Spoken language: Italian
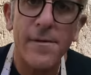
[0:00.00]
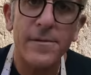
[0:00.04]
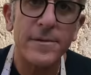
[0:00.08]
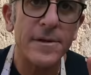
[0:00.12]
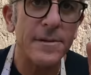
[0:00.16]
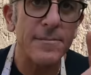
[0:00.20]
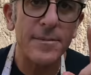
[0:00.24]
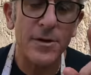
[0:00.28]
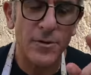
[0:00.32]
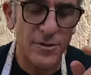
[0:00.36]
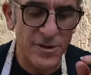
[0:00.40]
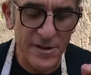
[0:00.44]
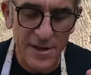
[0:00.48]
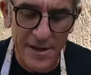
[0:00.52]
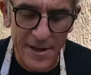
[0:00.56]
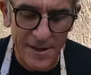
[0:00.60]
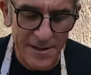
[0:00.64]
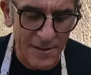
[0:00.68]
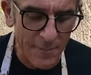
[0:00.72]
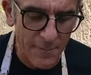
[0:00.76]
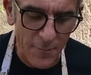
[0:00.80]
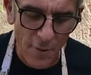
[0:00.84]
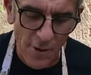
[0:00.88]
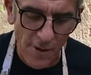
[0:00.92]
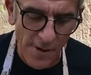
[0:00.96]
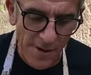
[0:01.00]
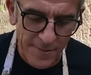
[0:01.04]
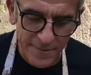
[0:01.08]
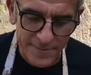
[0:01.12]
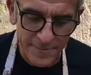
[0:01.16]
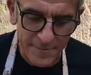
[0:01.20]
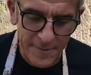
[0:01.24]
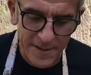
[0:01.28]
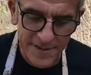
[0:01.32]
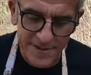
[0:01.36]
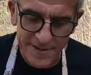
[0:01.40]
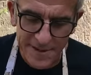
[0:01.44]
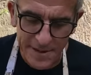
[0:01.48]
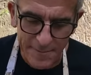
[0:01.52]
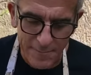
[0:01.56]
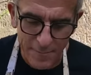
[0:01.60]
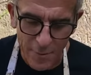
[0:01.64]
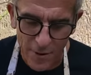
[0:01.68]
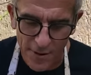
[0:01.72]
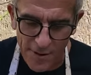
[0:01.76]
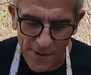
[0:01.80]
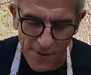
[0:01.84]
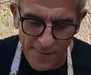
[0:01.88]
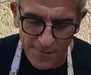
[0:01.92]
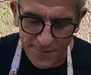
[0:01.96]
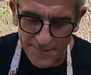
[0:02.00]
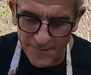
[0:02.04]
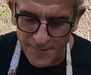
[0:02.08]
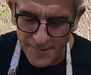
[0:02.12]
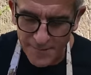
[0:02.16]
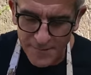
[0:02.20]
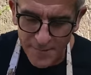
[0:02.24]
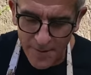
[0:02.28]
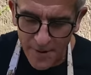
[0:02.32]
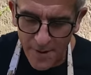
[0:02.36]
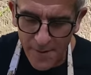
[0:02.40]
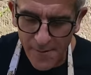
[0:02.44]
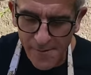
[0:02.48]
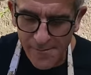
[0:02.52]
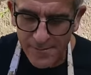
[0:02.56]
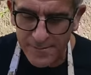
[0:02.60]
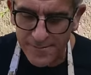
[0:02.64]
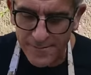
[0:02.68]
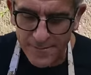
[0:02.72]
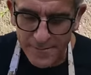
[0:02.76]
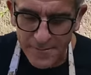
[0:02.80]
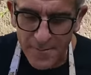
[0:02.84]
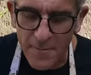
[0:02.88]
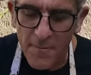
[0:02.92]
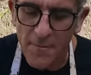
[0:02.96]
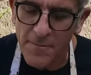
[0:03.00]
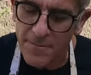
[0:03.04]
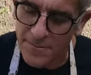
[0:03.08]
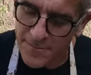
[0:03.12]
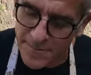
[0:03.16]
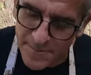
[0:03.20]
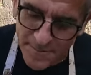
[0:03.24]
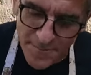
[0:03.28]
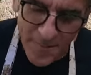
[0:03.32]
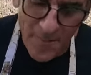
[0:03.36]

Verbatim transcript: nemmeno salata, buona, mazza è buona. Mmm.